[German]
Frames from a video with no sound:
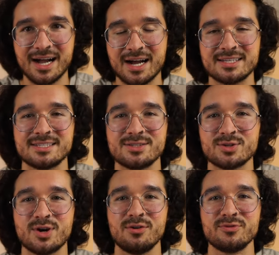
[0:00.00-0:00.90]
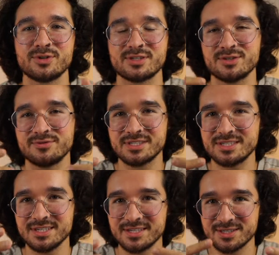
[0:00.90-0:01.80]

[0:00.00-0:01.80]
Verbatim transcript: Aktien zu kaufen oder zu investieren.